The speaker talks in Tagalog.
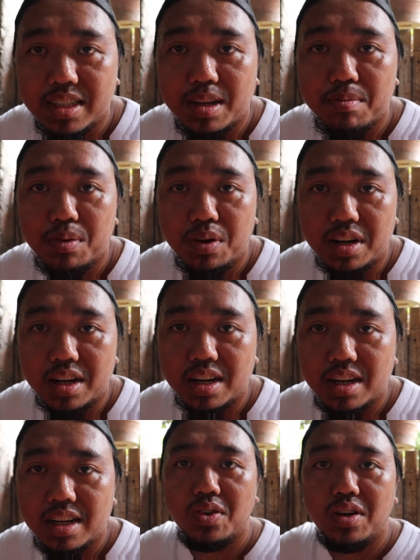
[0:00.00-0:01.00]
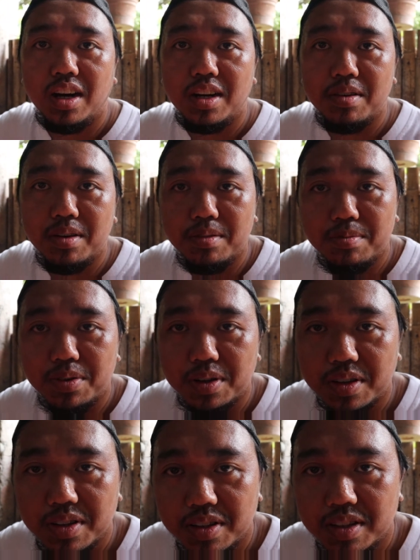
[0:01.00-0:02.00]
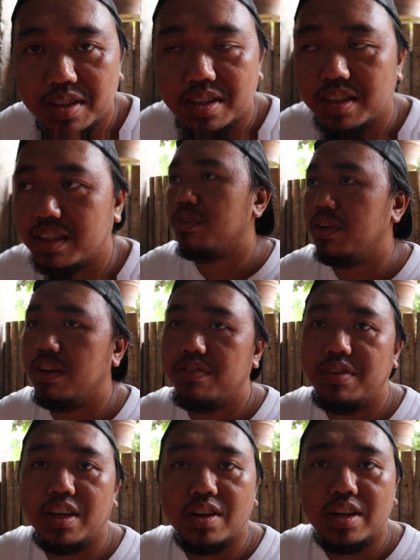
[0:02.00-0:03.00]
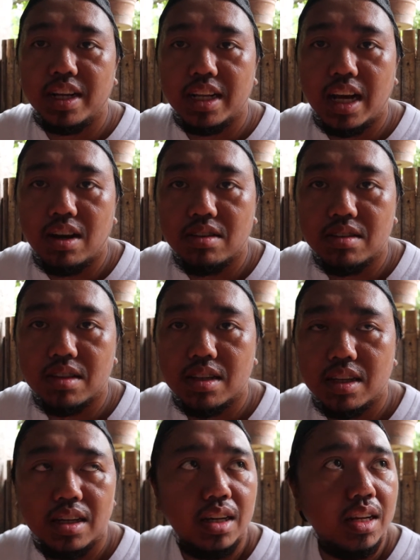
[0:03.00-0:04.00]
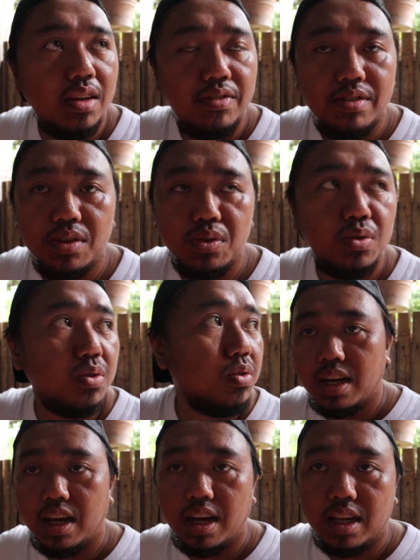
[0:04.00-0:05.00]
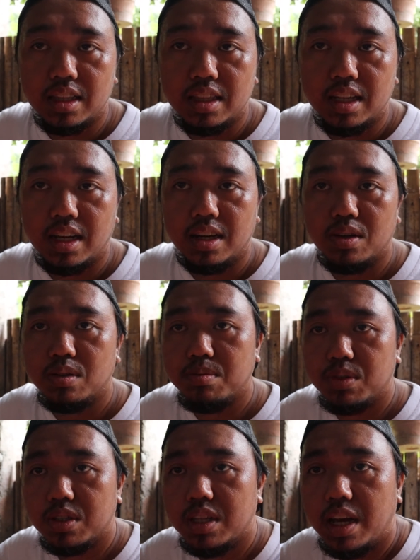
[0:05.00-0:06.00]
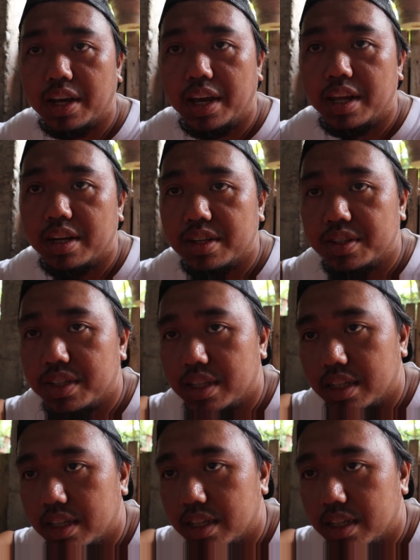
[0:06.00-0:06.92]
Basta pork. Kung anong pork yon we'll figure it out in a few. At uh, ubus ng energy.